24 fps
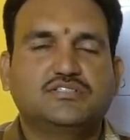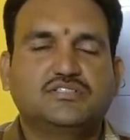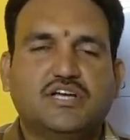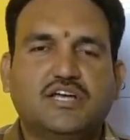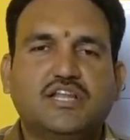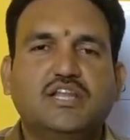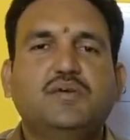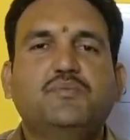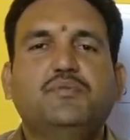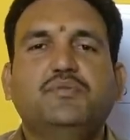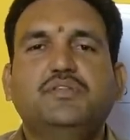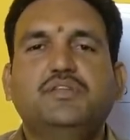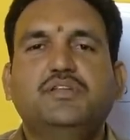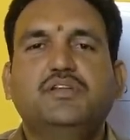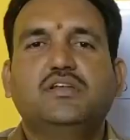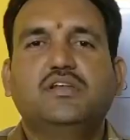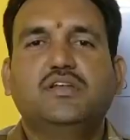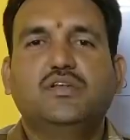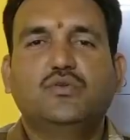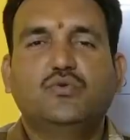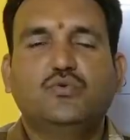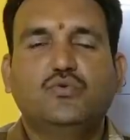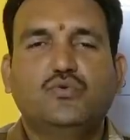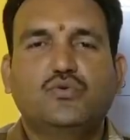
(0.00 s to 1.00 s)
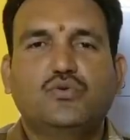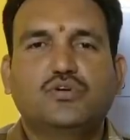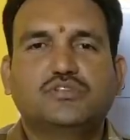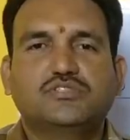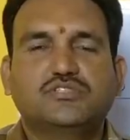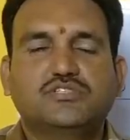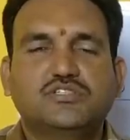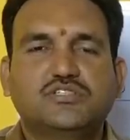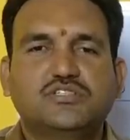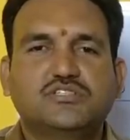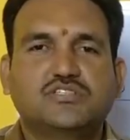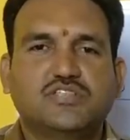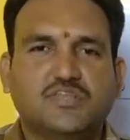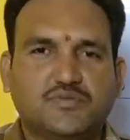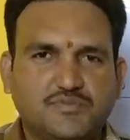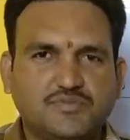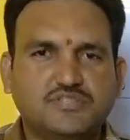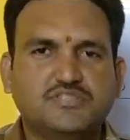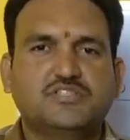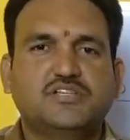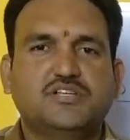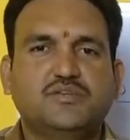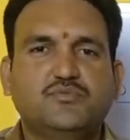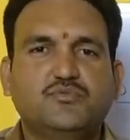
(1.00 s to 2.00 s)
చాలామంది ఇండ్లలో ఒక చిన్న
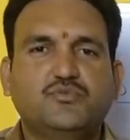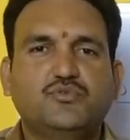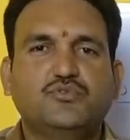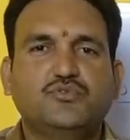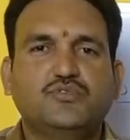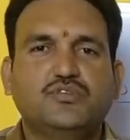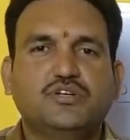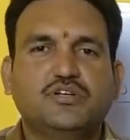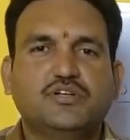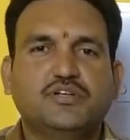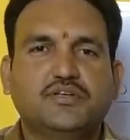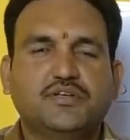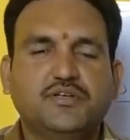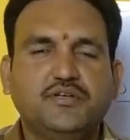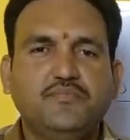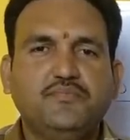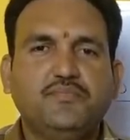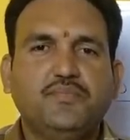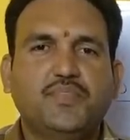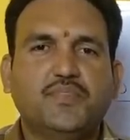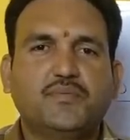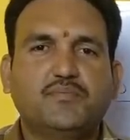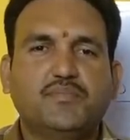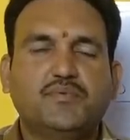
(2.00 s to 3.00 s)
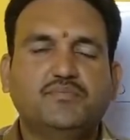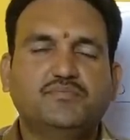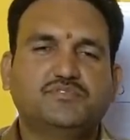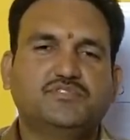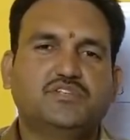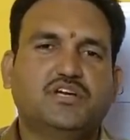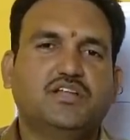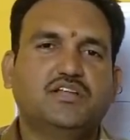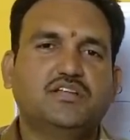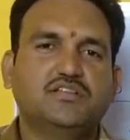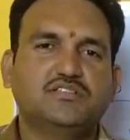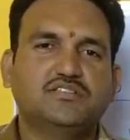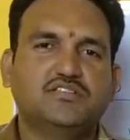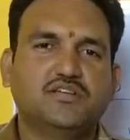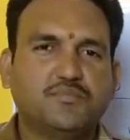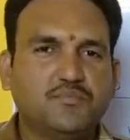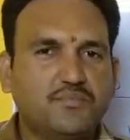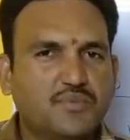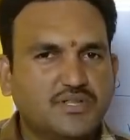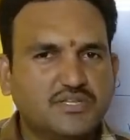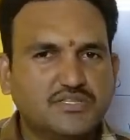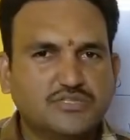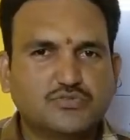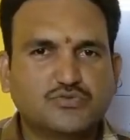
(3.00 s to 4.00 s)
సమస్య ఏముంటుందంటే మేము చాలా
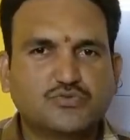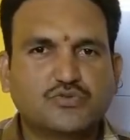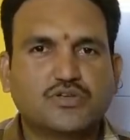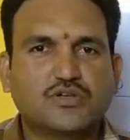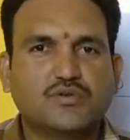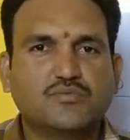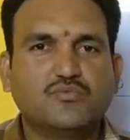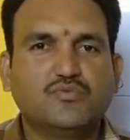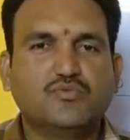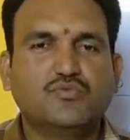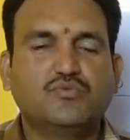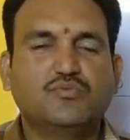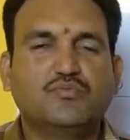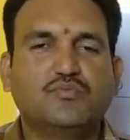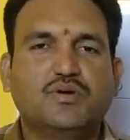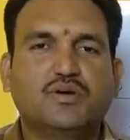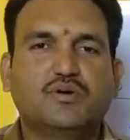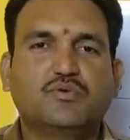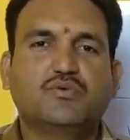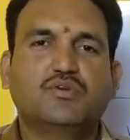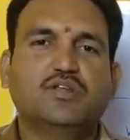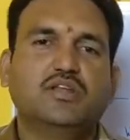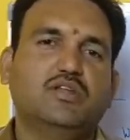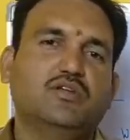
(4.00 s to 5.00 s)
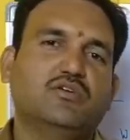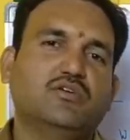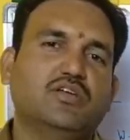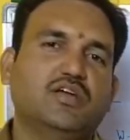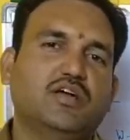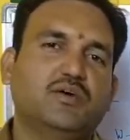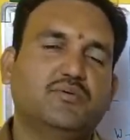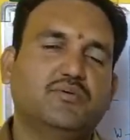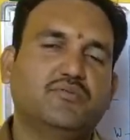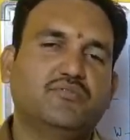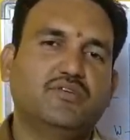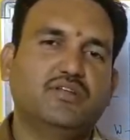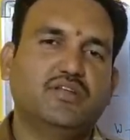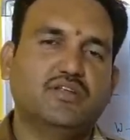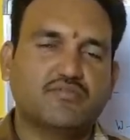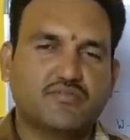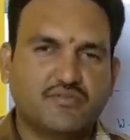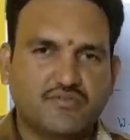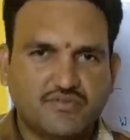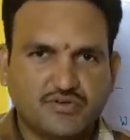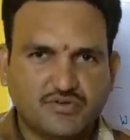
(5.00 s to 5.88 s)
సంపాదిస్తున్నాము మాకు నెలకు యాభై వేలు అరవై